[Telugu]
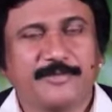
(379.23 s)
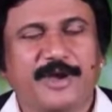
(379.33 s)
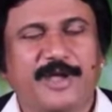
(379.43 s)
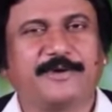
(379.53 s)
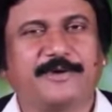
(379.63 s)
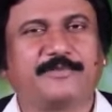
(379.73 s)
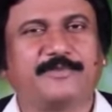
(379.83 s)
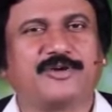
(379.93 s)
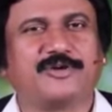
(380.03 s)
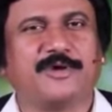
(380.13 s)
భయపడకున్న
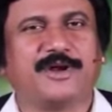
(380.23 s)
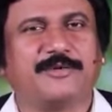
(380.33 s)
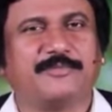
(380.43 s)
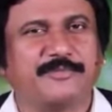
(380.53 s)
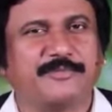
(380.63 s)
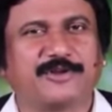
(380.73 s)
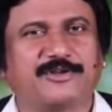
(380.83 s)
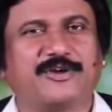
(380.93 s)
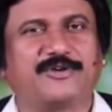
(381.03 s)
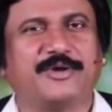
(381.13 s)
కుమారుడు భయపడకు
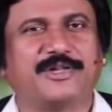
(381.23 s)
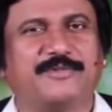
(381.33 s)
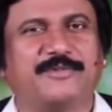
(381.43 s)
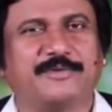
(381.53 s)
నా కుమార్తె అని